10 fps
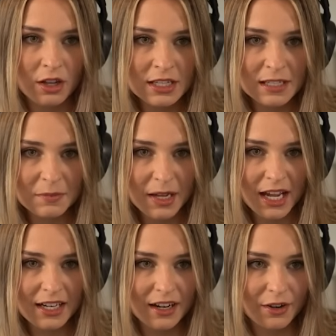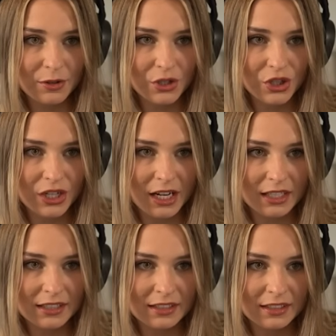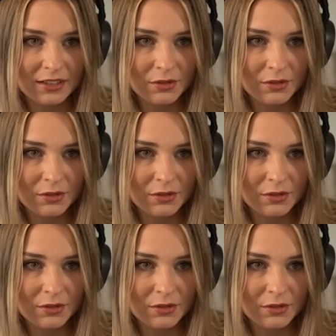Onsen Badehaus starten.